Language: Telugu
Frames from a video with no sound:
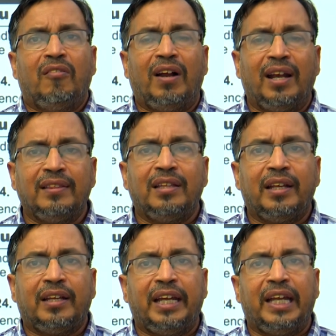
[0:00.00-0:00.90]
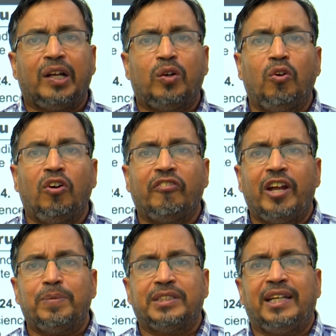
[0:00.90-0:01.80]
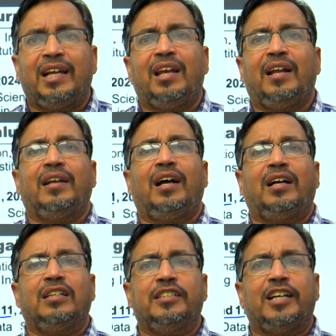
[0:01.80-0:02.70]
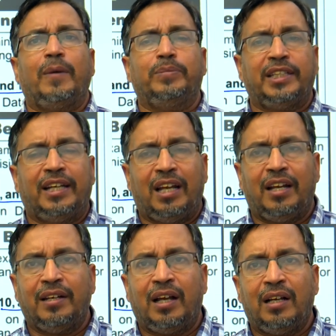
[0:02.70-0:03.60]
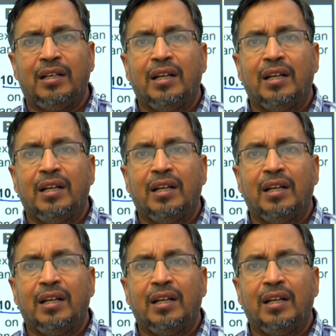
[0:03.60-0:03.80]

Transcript: వాళ్ళందరికీ కోర్ వైపు చేయాలన్నా జాబ్ చేయాలన్నా